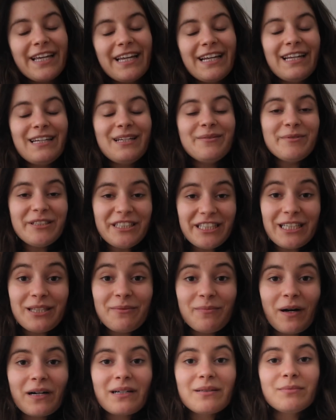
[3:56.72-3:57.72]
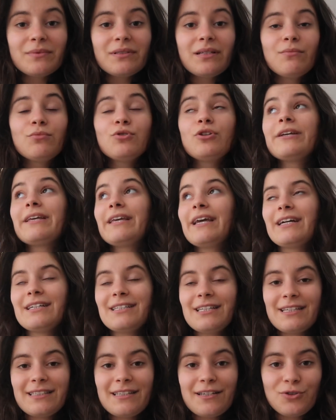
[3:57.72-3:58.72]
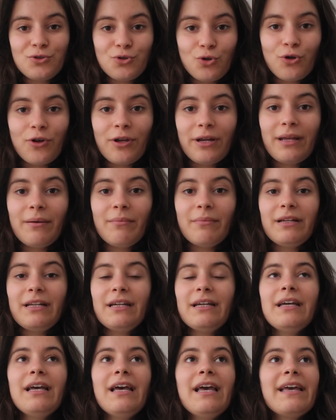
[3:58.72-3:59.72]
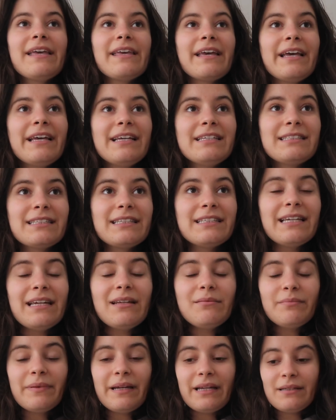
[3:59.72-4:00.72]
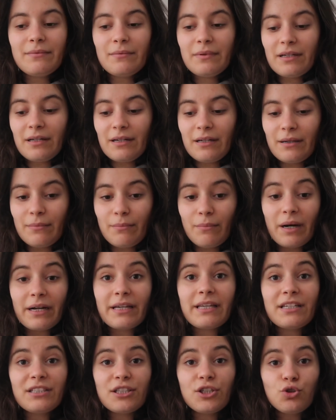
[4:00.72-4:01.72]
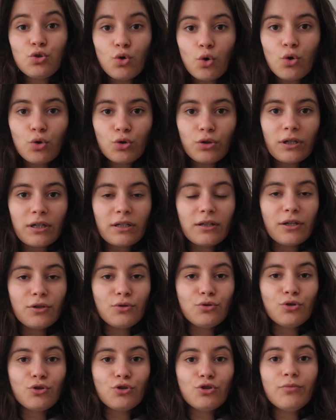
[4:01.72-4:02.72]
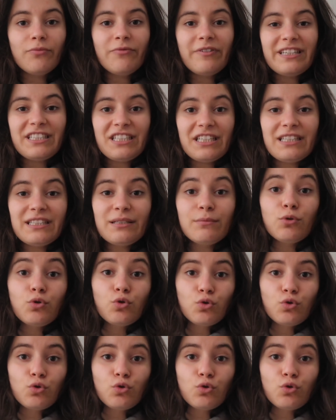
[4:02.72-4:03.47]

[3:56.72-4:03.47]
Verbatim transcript: gelelim cilt bakımına. Bu da gerçekten çok önemli. Ya eskiden ben e, makyaja çok odaklanıyordum ve cildimi